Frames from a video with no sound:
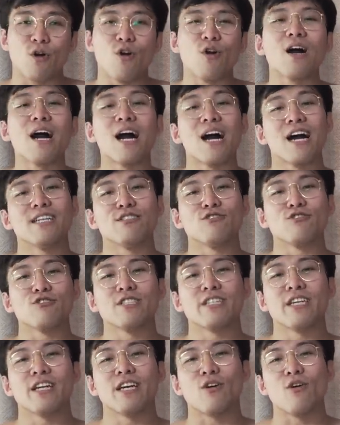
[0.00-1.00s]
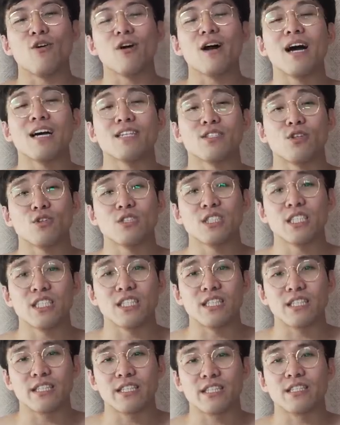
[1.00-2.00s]
건강한 육체에 건강한
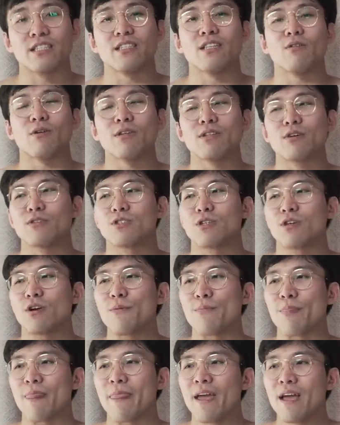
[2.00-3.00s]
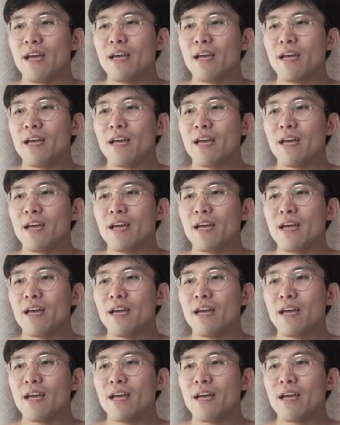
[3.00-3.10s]
정신이 깃든다고 하는 것처럼